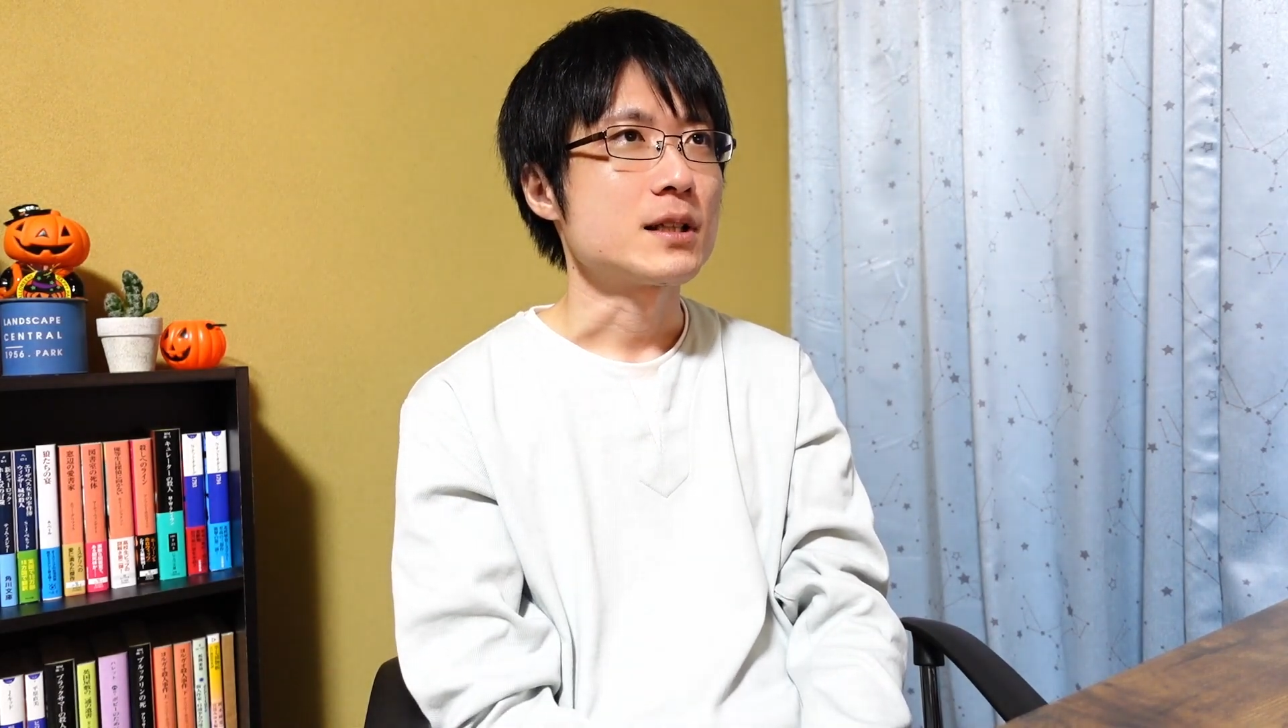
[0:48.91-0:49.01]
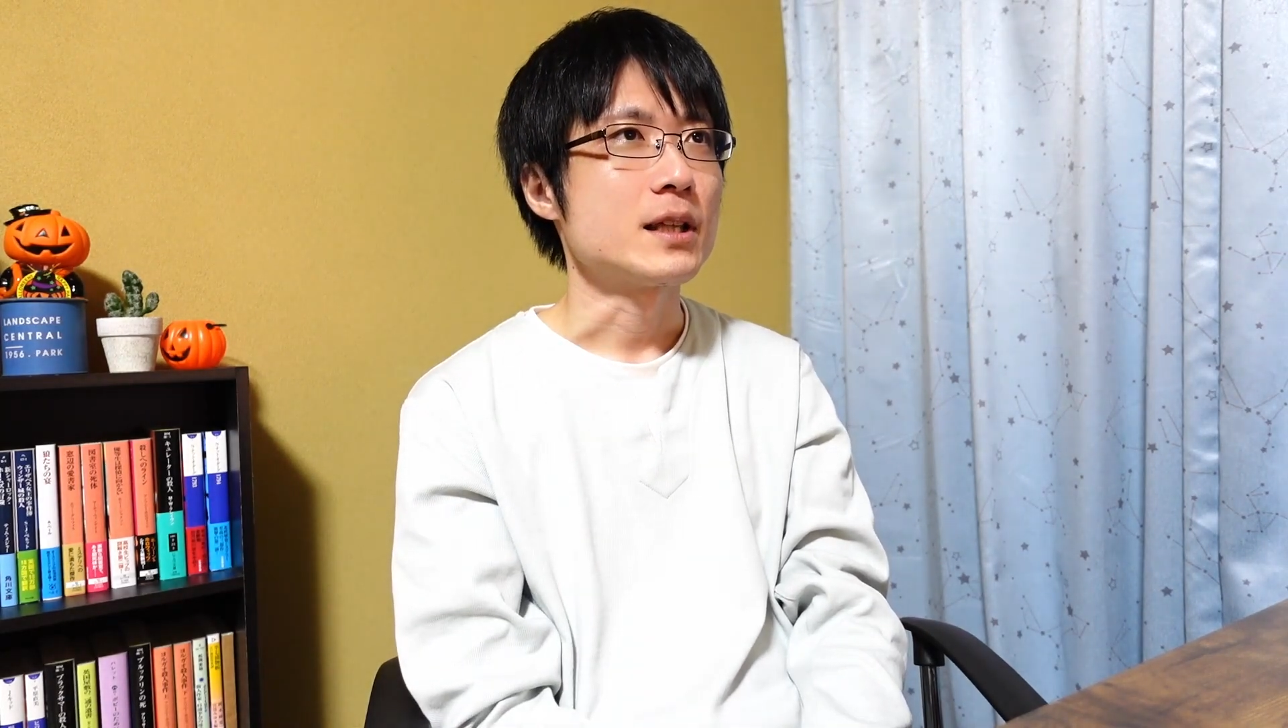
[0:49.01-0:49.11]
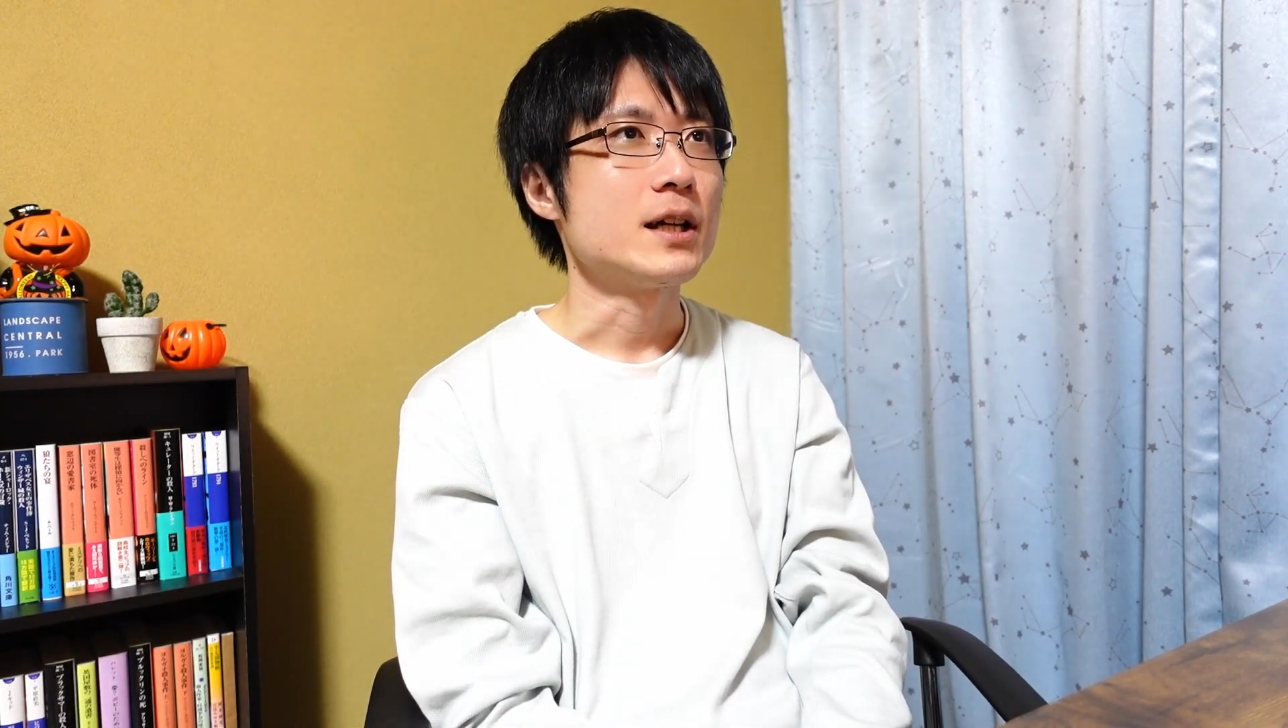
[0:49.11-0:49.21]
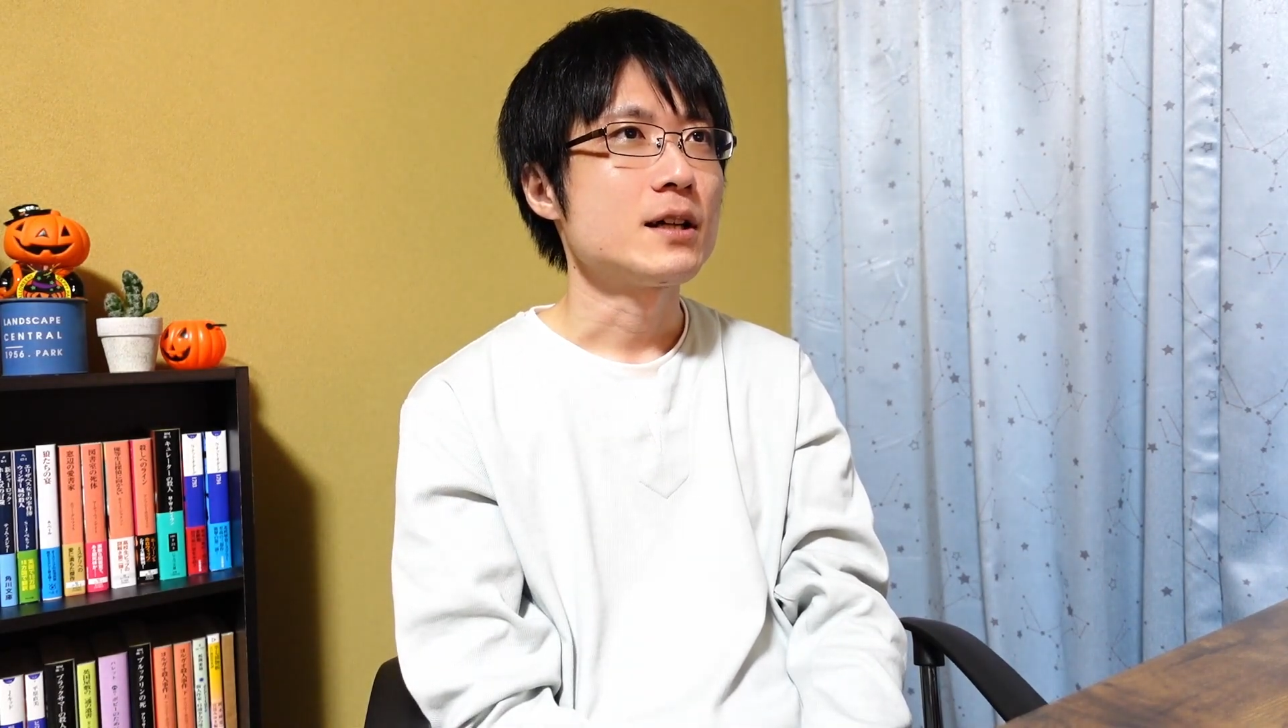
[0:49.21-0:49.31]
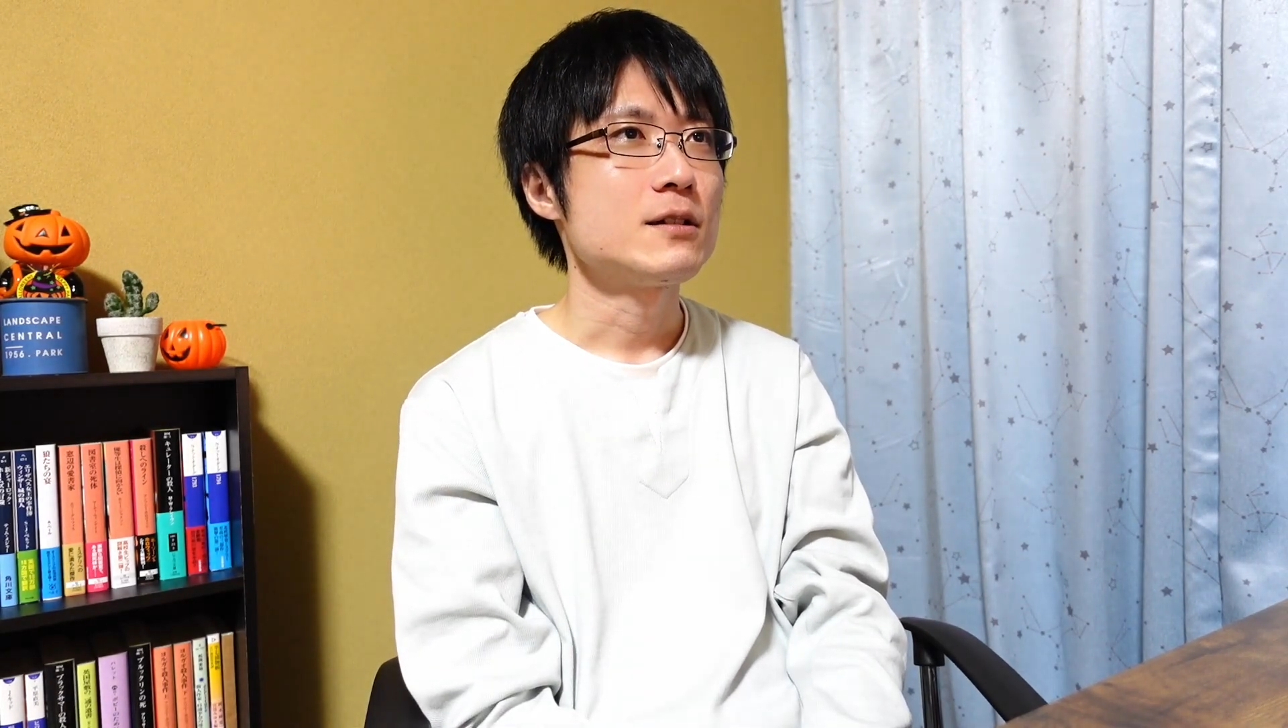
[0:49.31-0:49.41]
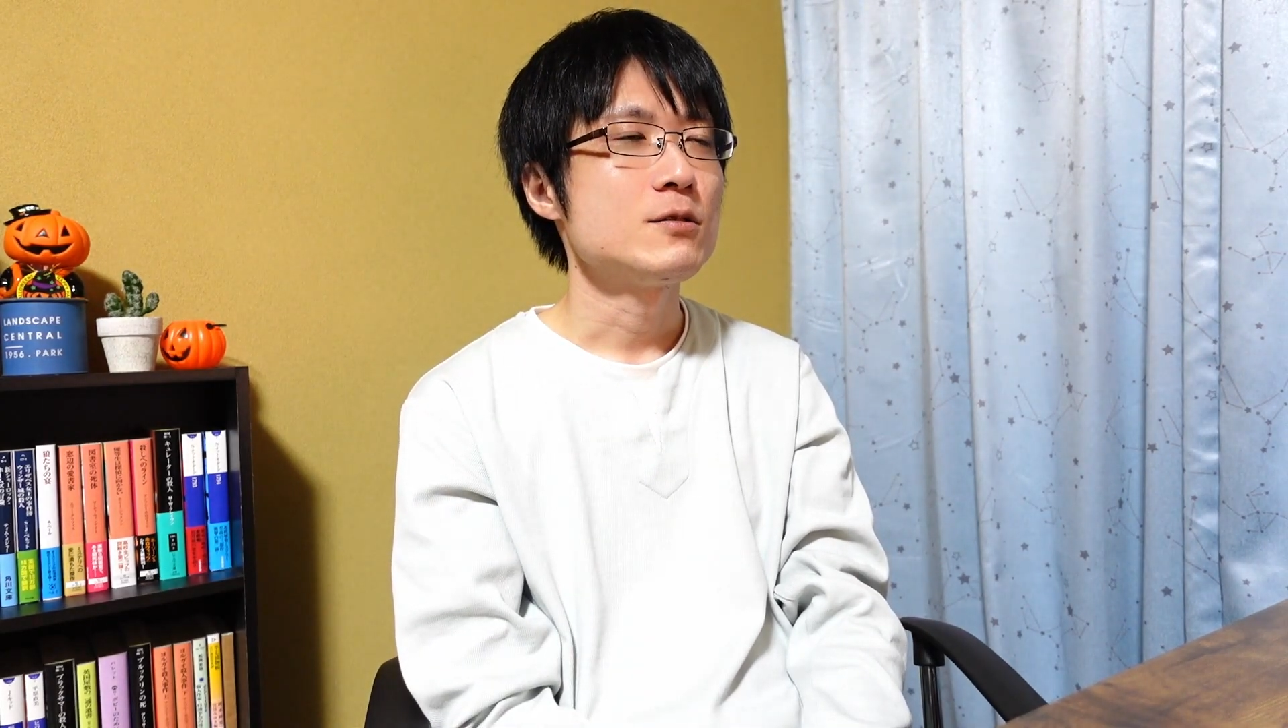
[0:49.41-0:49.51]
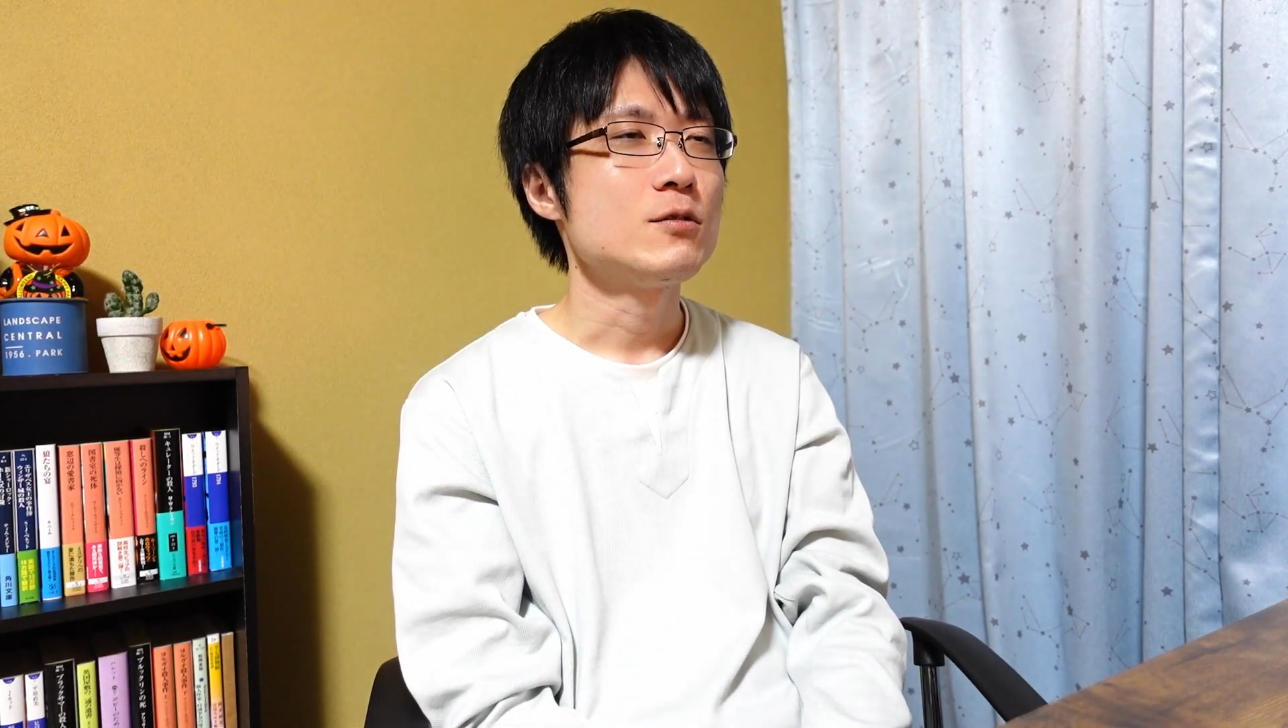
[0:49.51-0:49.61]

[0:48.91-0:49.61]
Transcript: 出来上がる